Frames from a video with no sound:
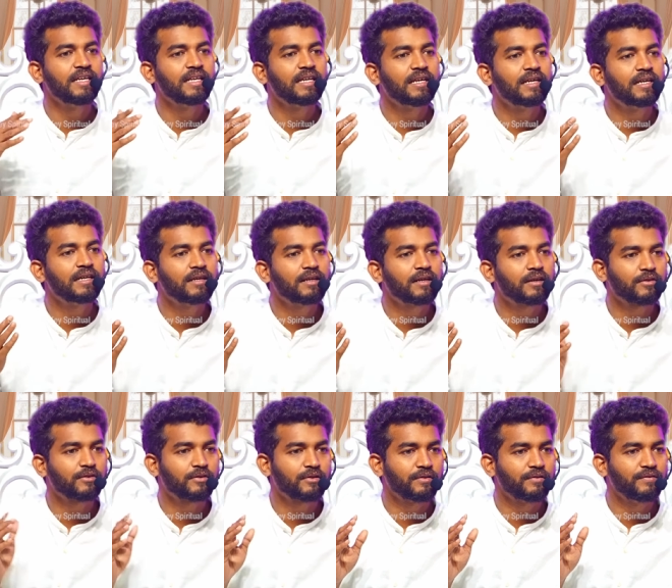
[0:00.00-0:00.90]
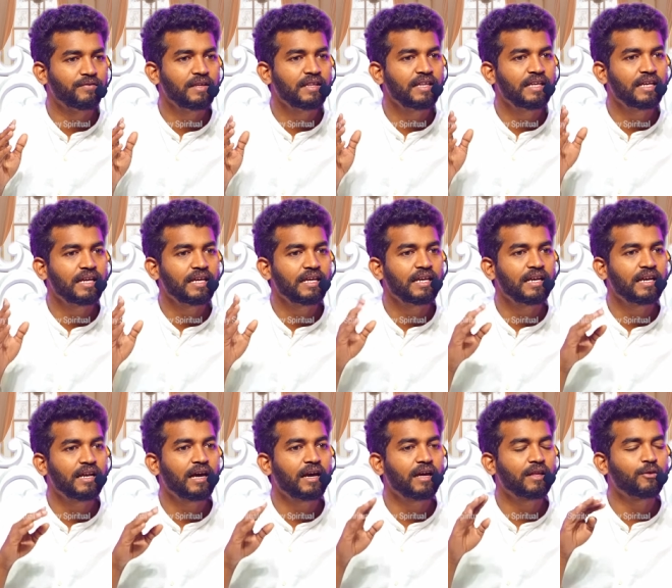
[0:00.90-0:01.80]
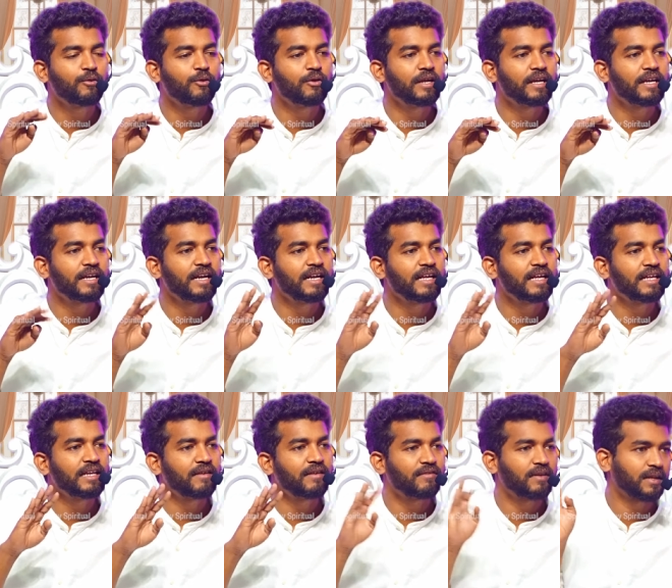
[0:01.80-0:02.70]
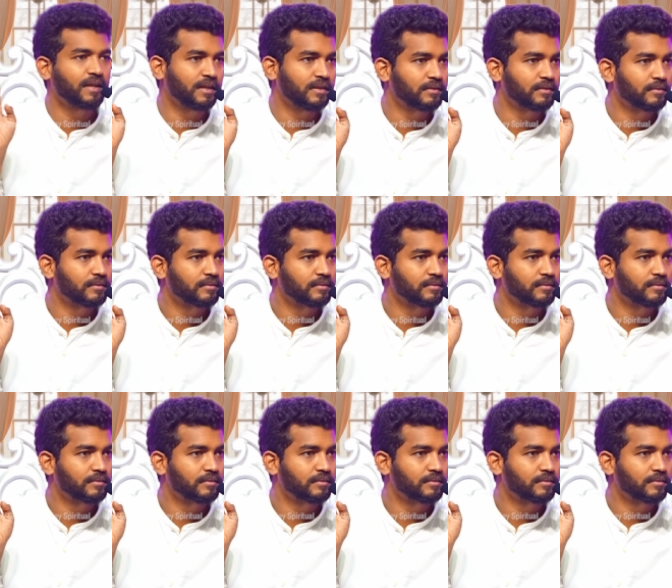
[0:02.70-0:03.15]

இருக்குன்னு அர்த்தம் விதியில இல்லாத ஒன்ன கேட்டீங்கன்னா வராது